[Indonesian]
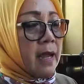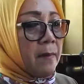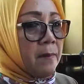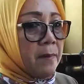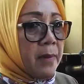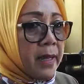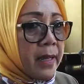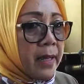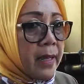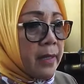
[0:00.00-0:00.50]

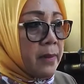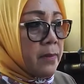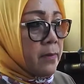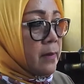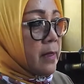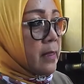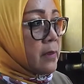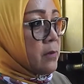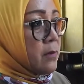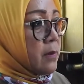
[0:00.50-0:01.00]
cabai
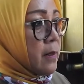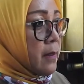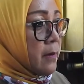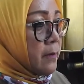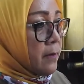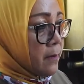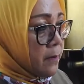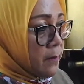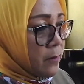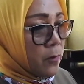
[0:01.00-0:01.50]
juga sudah
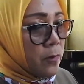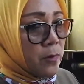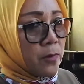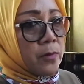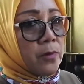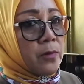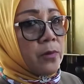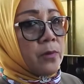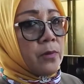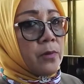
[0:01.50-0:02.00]

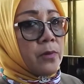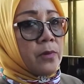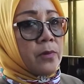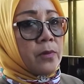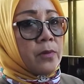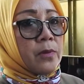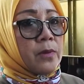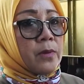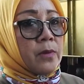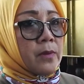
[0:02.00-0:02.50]
turun.
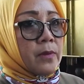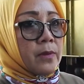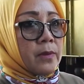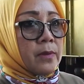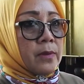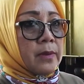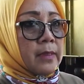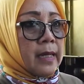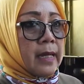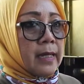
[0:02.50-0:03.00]

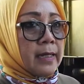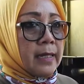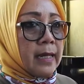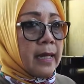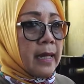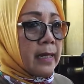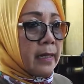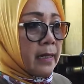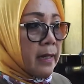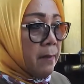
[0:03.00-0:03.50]

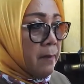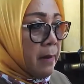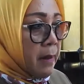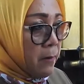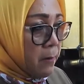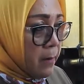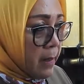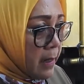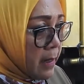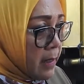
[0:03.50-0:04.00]
Harga-harga
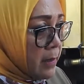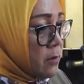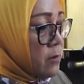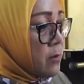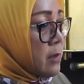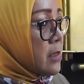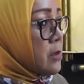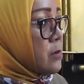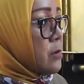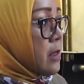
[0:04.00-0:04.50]
bawang
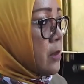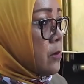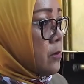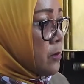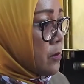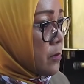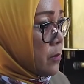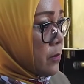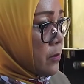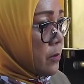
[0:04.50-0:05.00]
juga sudah
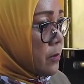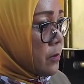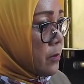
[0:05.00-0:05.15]
turun.